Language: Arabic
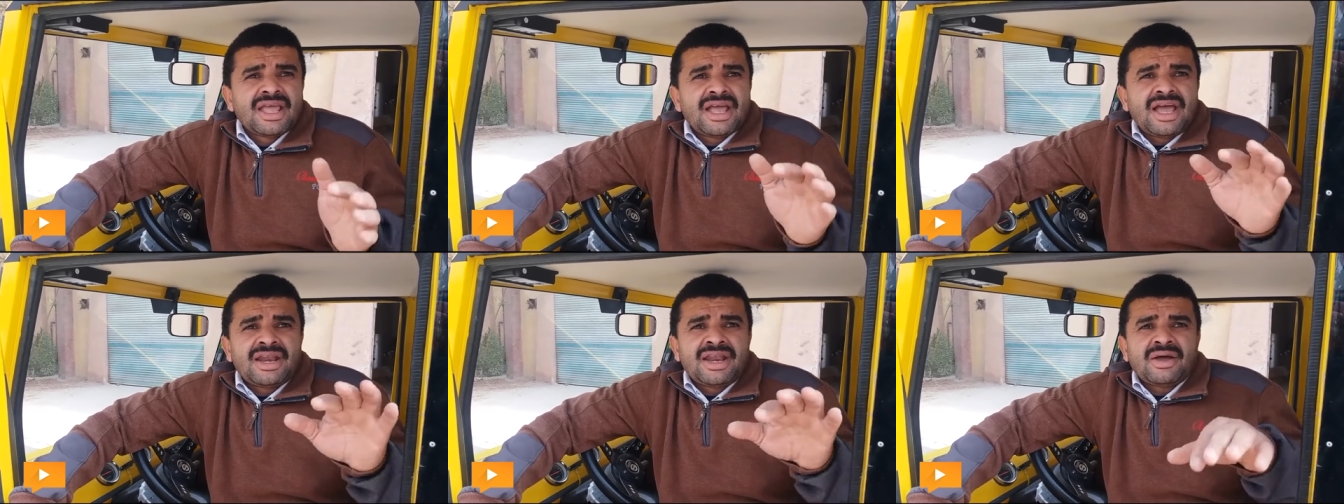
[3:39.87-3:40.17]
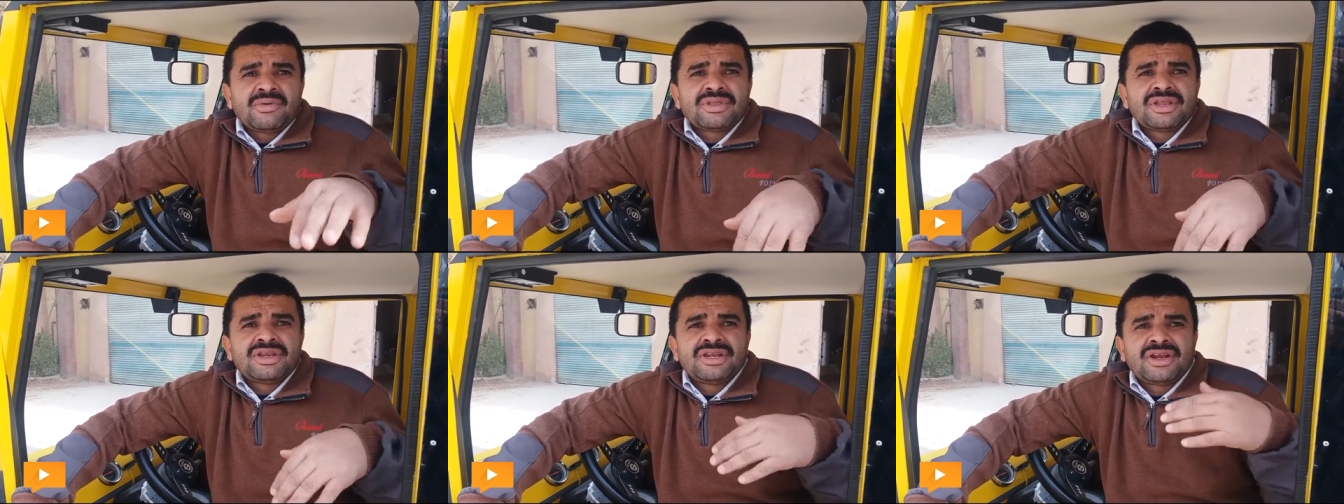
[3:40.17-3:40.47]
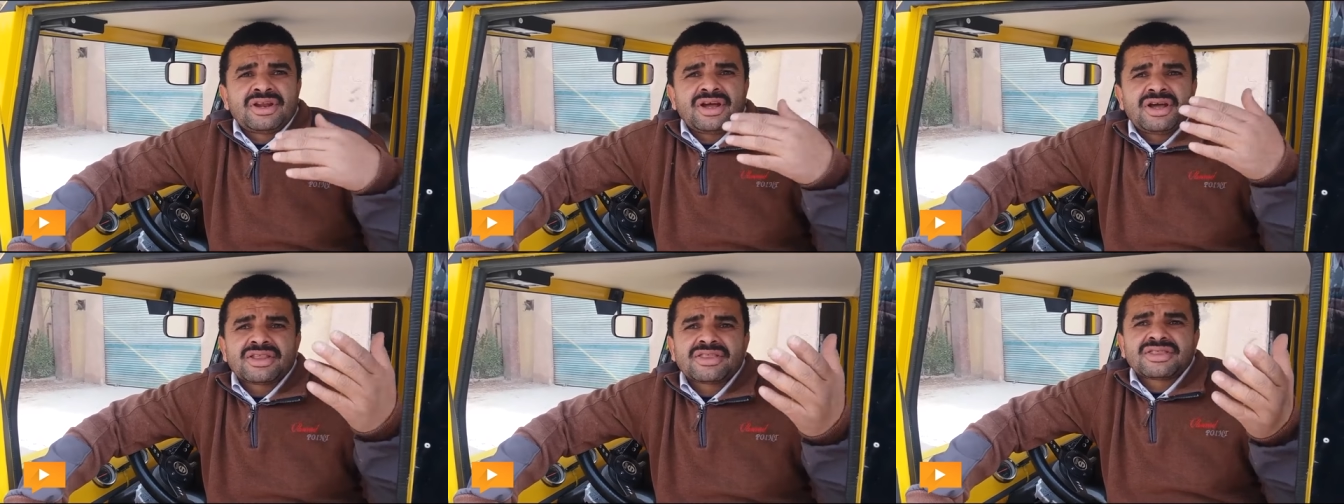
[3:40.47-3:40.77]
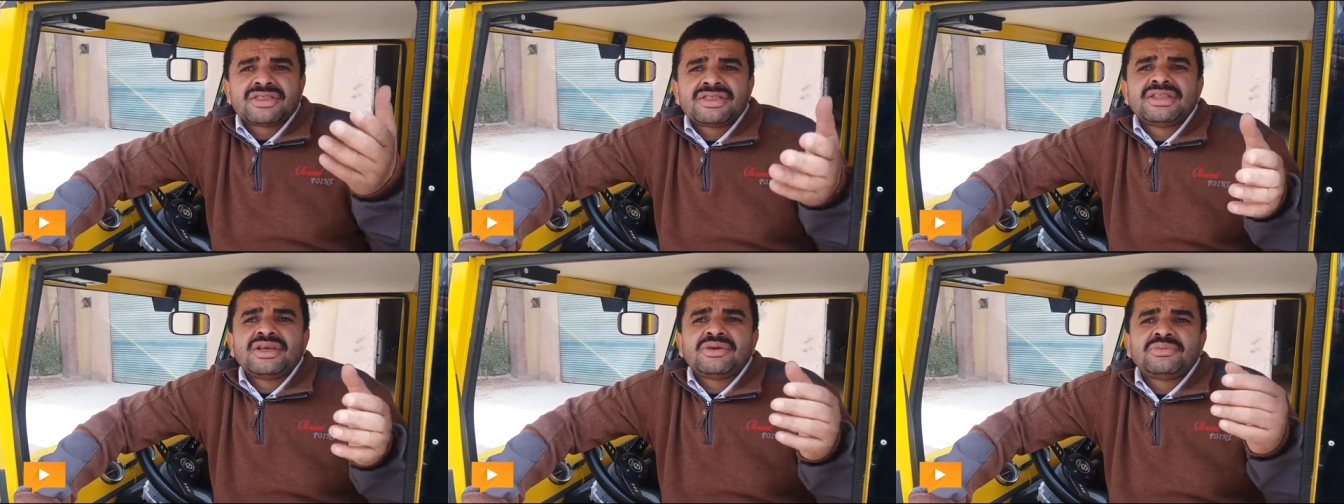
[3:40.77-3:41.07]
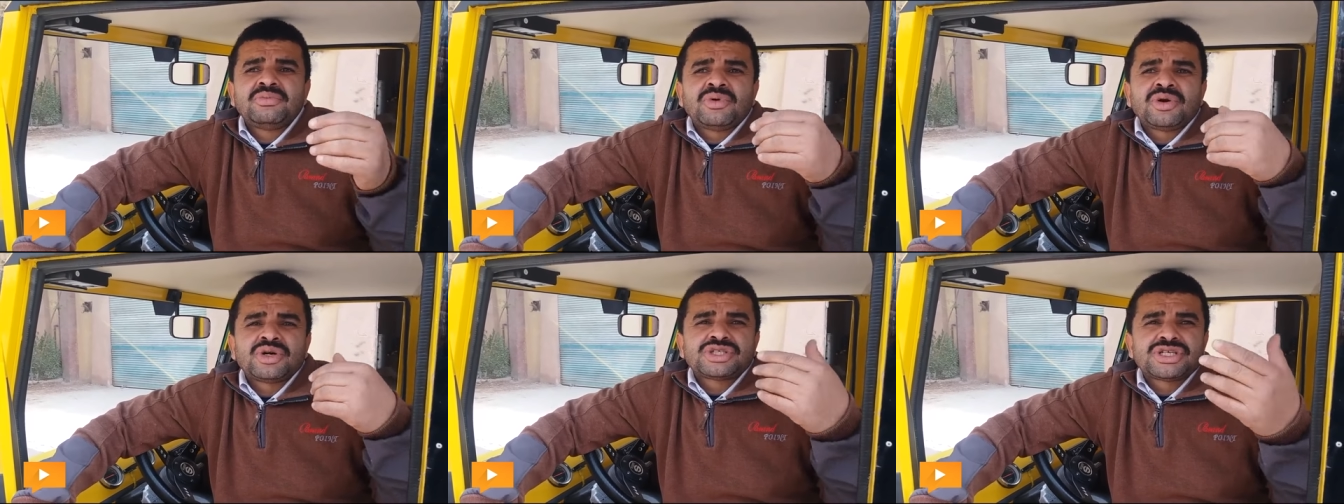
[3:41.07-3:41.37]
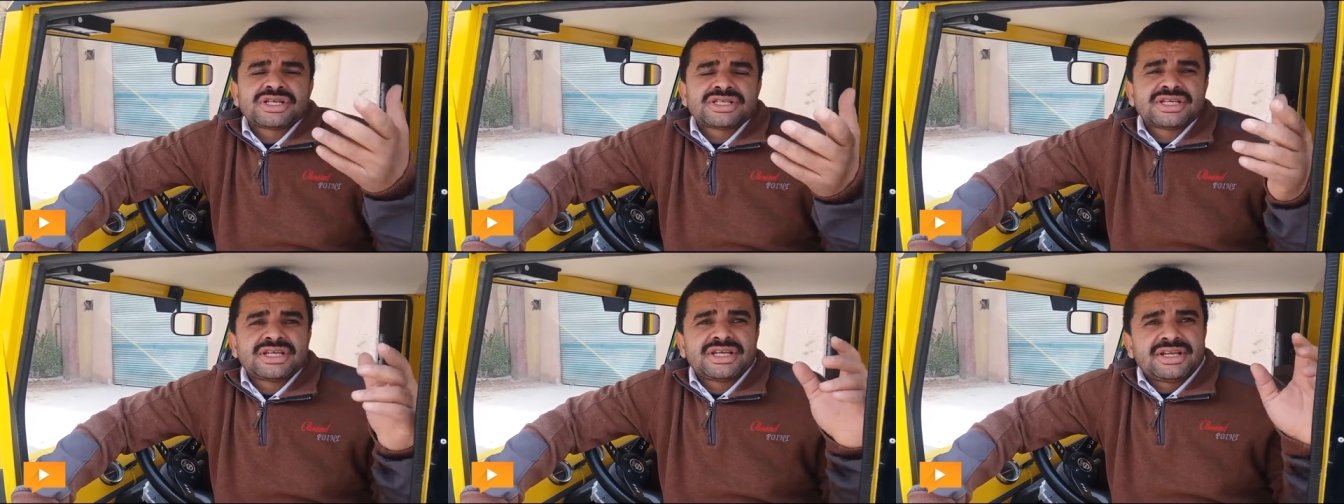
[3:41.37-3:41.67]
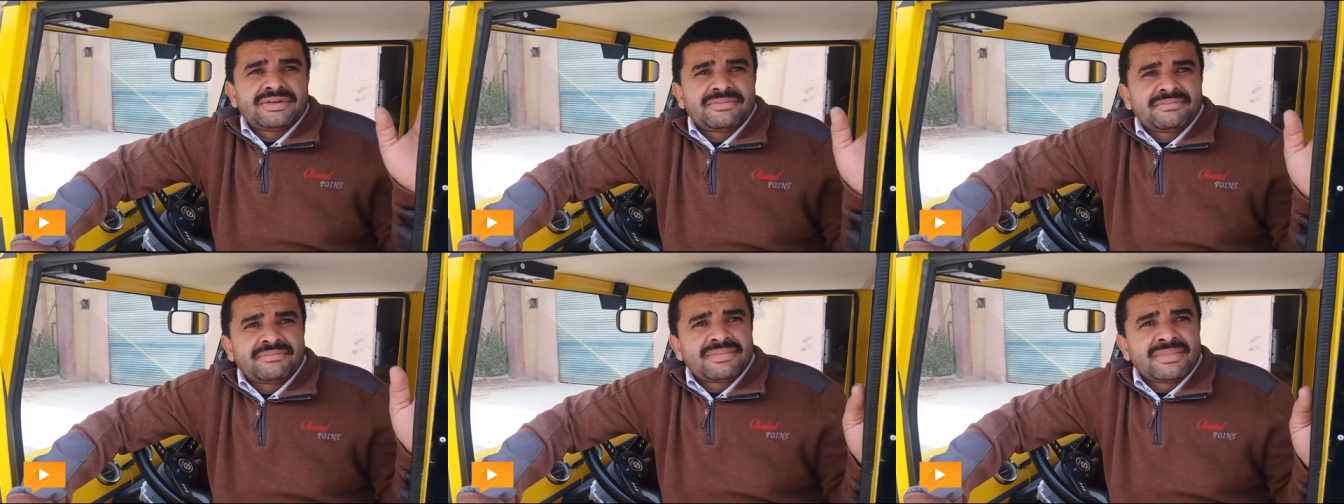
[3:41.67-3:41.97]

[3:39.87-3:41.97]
احنا عاوزين نرخص طب انت سالت